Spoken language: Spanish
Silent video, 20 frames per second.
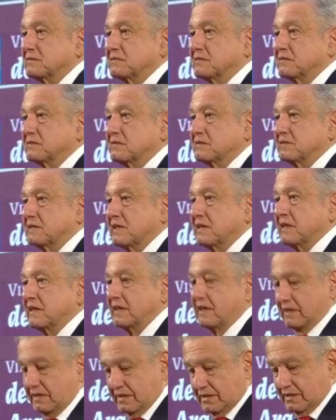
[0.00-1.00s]

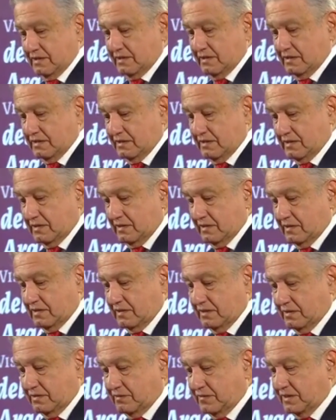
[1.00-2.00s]
de
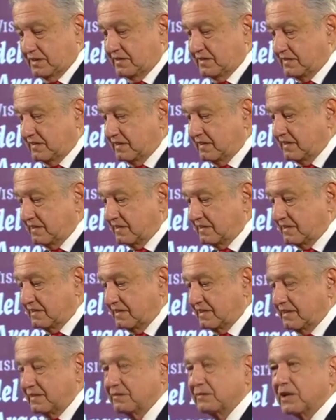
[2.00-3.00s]
eh, medicinas y
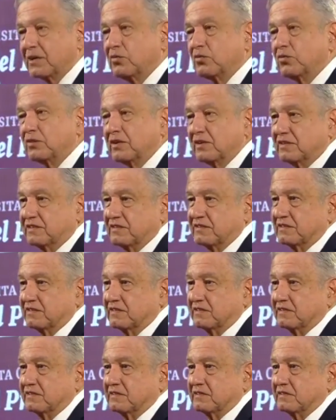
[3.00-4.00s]
de vacunas,
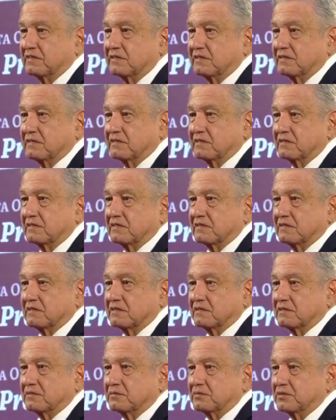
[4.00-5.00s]

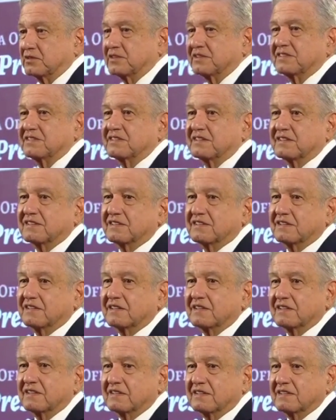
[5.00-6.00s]
porque se
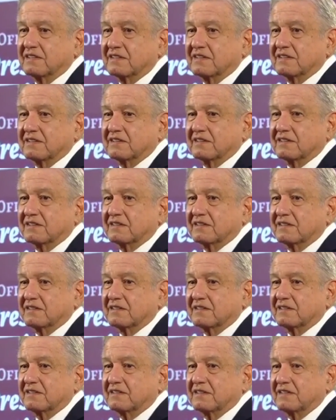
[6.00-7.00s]
trata
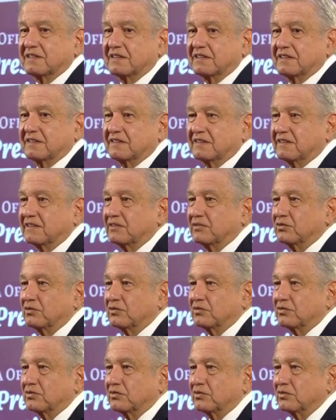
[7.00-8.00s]
de
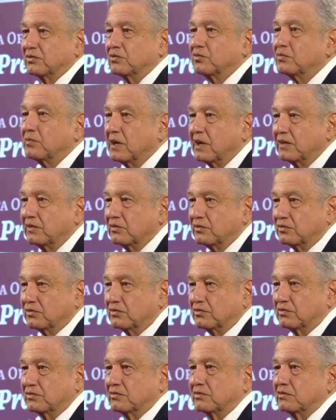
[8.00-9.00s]
derechos
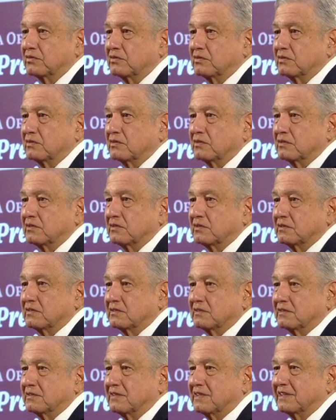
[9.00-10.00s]
humanos,
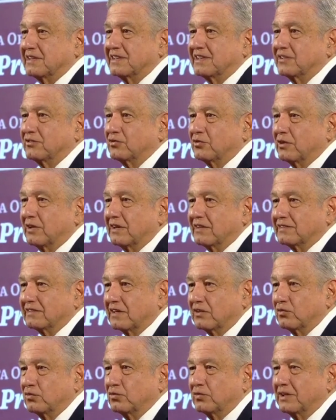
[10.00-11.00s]
del derecho a la
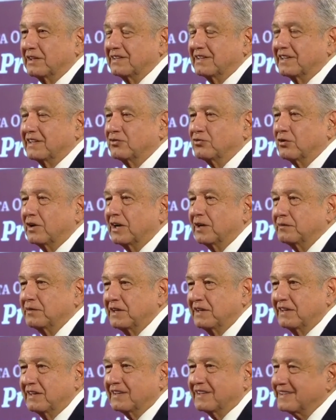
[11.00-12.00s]
salud, del derecho a la
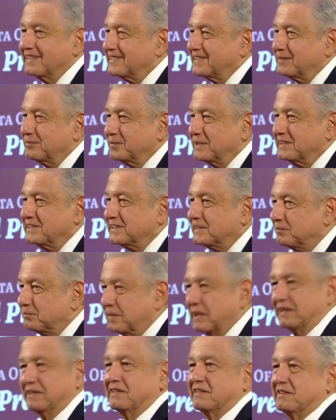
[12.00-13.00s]
vida, que es el
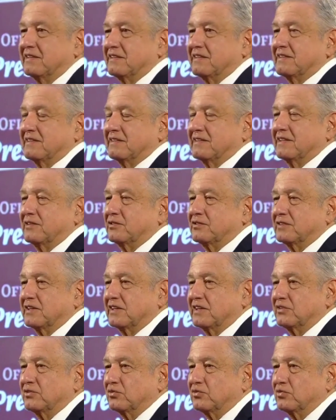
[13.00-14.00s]
principal de los
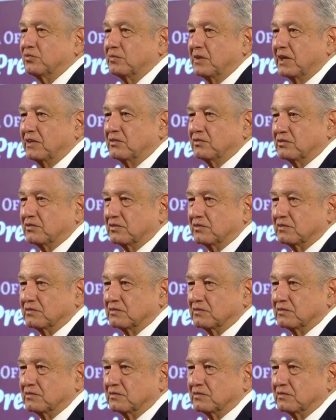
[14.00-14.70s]
derechos humanos